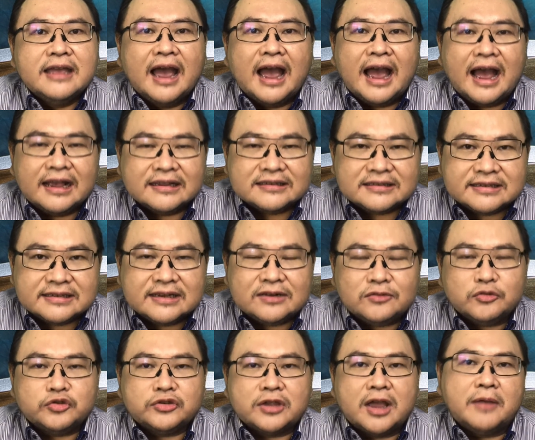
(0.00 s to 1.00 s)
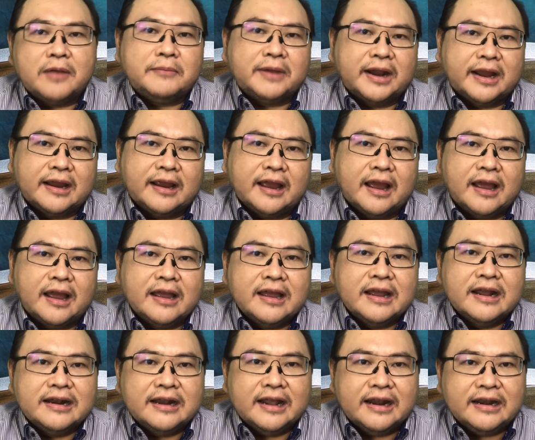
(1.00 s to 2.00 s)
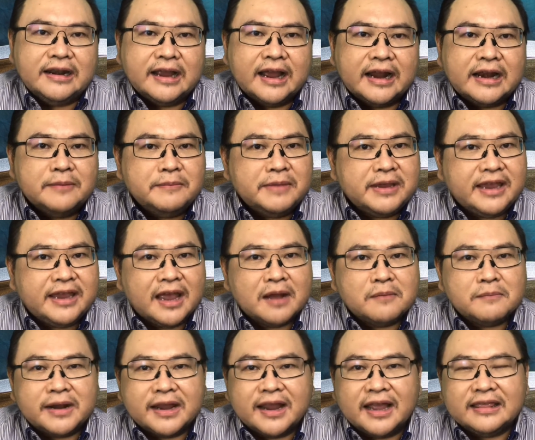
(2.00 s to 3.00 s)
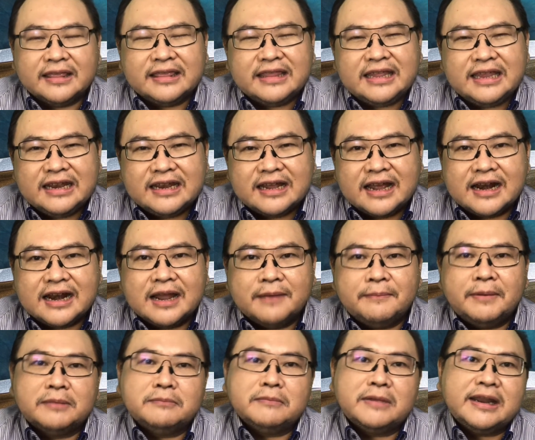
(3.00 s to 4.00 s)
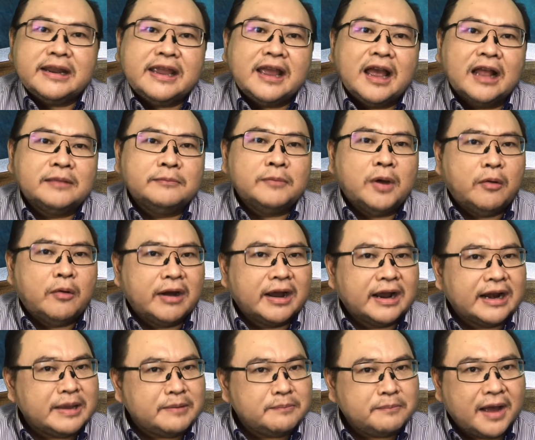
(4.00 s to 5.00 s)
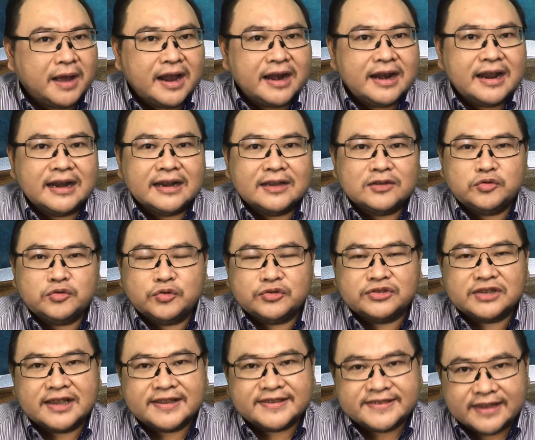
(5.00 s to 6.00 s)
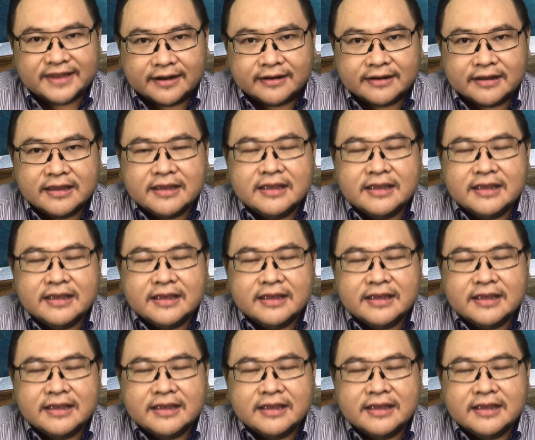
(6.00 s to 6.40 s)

hasil usaha mereka, dan dengan demikian mereka tidak dapat melihat bahwa kelimpahan dan kesuksesan